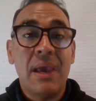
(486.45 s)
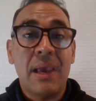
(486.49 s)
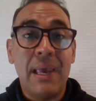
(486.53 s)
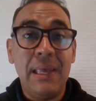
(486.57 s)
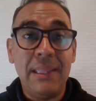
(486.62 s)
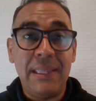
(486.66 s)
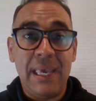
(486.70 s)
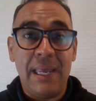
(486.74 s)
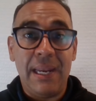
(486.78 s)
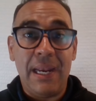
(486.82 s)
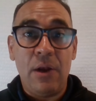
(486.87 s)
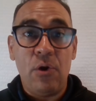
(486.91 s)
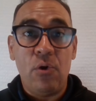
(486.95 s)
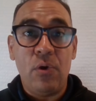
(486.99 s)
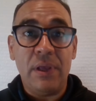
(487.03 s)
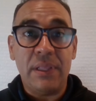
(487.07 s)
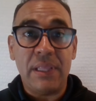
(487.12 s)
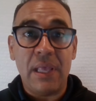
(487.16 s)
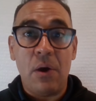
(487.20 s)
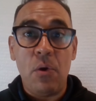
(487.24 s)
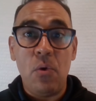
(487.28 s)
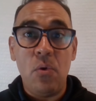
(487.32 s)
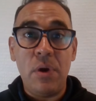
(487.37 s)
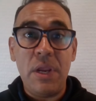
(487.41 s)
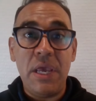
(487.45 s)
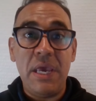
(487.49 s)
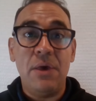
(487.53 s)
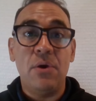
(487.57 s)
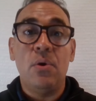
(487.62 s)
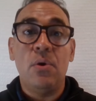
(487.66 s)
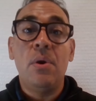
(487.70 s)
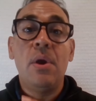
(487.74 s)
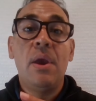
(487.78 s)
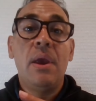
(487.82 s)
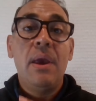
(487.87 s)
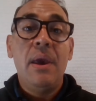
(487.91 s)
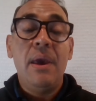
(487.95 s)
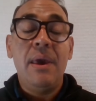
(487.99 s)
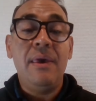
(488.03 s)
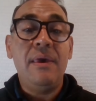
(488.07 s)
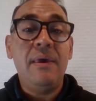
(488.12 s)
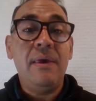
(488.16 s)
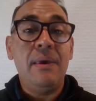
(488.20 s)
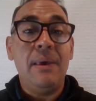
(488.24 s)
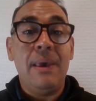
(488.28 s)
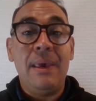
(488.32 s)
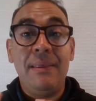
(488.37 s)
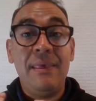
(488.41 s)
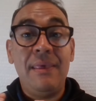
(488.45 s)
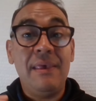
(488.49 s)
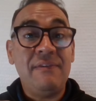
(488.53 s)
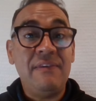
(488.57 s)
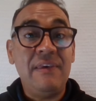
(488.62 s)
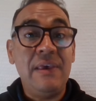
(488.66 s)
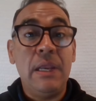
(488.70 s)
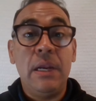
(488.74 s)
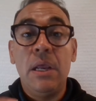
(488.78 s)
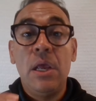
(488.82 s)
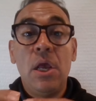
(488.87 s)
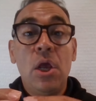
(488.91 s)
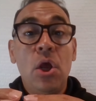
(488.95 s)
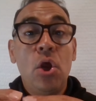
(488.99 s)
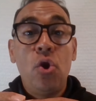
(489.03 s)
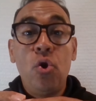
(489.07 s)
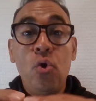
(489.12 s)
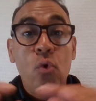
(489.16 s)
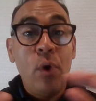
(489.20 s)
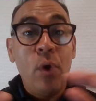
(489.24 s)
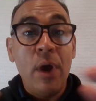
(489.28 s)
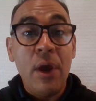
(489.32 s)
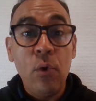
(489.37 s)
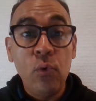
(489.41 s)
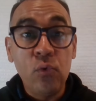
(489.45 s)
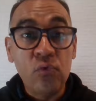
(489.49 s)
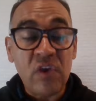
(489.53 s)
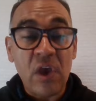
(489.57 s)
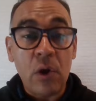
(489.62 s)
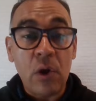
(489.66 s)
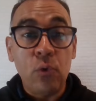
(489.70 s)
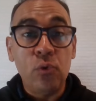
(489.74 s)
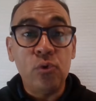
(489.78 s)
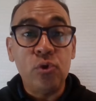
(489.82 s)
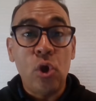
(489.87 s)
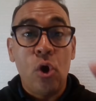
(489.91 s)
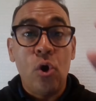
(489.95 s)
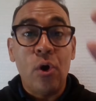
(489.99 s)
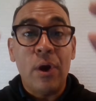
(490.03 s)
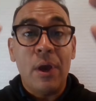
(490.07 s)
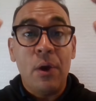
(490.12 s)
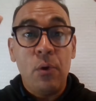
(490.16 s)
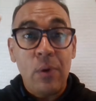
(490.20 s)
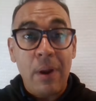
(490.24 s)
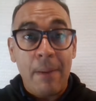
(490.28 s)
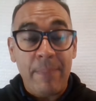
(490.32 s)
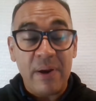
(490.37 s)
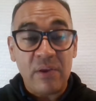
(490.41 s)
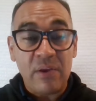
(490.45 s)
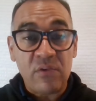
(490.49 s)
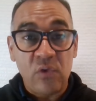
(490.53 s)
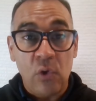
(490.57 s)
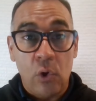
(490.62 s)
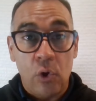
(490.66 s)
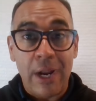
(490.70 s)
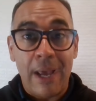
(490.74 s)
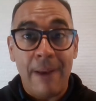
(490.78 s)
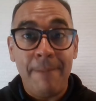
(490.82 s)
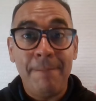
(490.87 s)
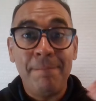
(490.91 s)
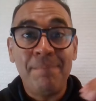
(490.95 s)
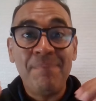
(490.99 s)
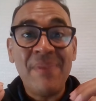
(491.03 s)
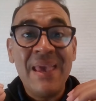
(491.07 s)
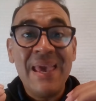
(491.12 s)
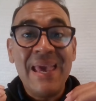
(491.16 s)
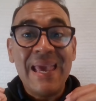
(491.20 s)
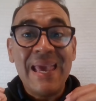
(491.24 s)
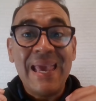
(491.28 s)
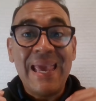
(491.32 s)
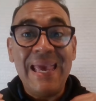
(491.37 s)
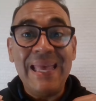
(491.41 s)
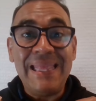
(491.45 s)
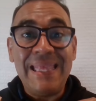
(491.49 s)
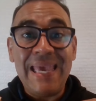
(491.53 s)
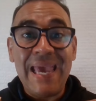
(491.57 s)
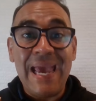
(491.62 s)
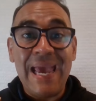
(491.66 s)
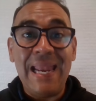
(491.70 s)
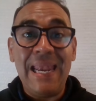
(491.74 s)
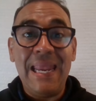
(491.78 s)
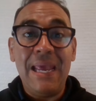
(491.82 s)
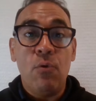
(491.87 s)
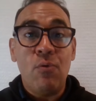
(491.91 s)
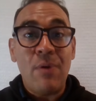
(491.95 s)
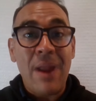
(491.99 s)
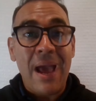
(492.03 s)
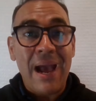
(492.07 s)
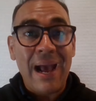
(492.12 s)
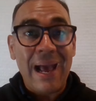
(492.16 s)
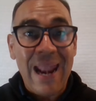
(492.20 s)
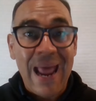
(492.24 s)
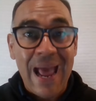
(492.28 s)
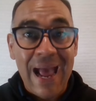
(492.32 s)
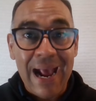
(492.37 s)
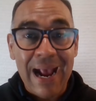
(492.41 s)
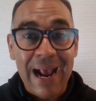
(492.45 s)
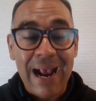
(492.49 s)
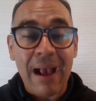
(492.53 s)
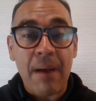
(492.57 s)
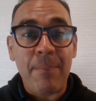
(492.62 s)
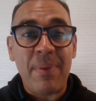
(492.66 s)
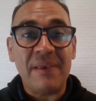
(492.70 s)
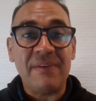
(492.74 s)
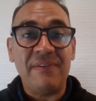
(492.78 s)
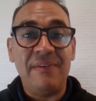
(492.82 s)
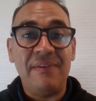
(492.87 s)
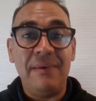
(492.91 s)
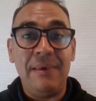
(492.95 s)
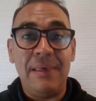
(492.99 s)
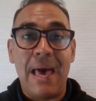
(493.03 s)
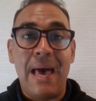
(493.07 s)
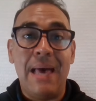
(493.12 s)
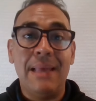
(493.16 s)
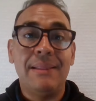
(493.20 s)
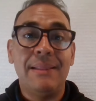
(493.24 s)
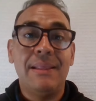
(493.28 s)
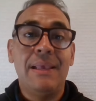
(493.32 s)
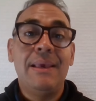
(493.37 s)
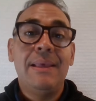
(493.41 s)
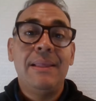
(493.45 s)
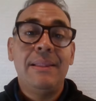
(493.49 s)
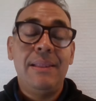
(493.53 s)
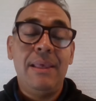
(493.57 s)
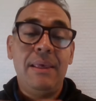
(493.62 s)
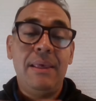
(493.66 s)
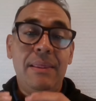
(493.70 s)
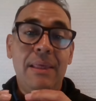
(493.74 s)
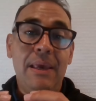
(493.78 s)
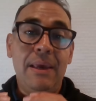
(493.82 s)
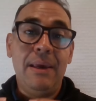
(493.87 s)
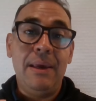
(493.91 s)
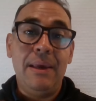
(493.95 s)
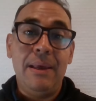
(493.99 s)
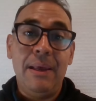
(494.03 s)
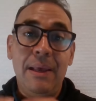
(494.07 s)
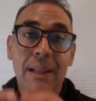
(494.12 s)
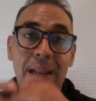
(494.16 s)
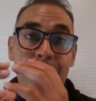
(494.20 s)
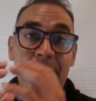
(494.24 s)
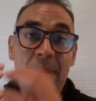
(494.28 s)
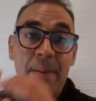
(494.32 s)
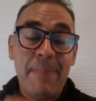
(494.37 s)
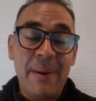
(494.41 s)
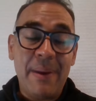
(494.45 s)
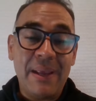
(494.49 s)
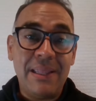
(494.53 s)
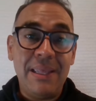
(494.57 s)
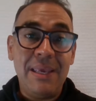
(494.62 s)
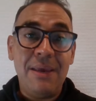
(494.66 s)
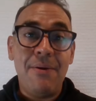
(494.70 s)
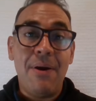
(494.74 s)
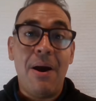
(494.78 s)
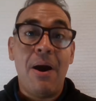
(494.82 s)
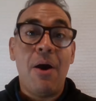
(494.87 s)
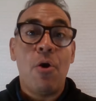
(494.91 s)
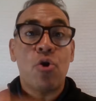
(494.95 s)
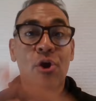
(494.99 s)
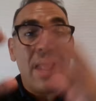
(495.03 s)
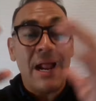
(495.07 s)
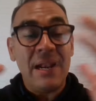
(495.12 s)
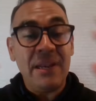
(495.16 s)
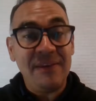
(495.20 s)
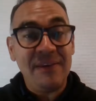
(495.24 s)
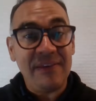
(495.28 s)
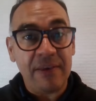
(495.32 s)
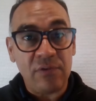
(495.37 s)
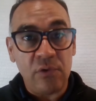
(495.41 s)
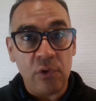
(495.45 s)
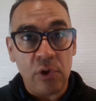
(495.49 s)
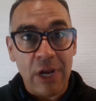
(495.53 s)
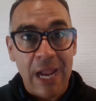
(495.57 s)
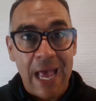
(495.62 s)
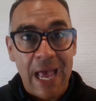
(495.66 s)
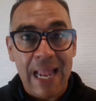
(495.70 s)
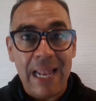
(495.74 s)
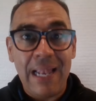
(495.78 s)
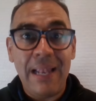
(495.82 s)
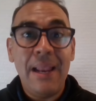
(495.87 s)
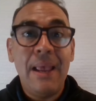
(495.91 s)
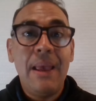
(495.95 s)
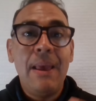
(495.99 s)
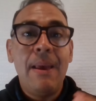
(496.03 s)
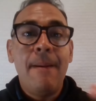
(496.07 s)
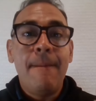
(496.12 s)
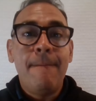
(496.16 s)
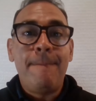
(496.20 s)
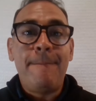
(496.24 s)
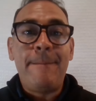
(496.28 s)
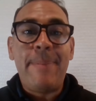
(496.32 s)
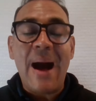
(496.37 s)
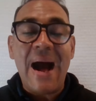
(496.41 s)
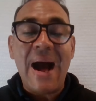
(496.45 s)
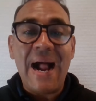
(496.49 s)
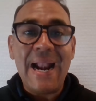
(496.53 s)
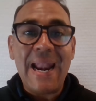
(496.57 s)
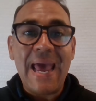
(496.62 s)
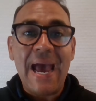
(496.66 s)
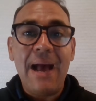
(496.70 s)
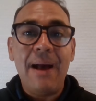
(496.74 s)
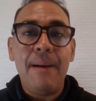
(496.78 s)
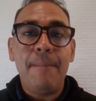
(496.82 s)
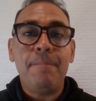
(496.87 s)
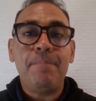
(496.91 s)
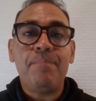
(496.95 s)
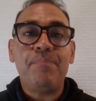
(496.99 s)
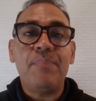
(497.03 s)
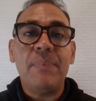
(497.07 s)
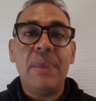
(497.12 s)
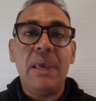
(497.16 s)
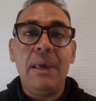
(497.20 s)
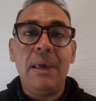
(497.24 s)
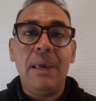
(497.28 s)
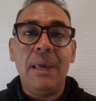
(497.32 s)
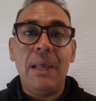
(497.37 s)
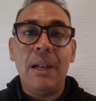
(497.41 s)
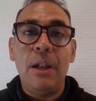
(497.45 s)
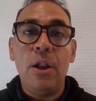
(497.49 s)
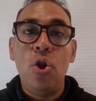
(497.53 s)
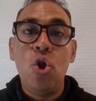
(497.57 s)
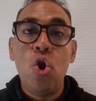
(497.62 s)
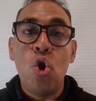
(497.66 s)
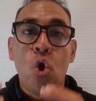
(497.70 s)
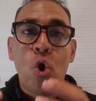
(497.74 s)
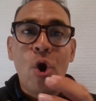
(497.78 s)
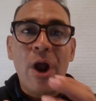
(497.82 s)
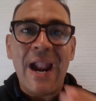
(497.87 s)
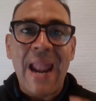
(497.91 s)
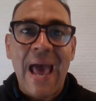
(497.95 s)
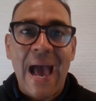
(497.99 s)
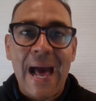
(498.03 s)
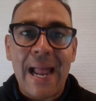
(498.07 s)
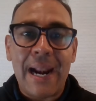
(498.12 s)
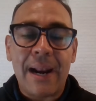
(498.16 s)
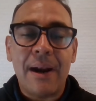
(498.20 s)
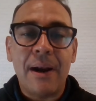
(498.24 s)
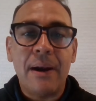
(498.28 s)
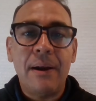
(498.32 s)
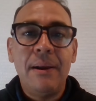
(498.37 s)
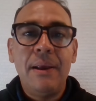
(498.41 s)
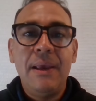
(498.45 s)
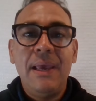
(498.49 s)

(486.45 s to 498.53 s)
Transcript: que tienen los Estados Unidos. Es, decir, no es un segundón, es una persona que tiene una gran capacidad desde la perspectiva organizacional para eh, lograr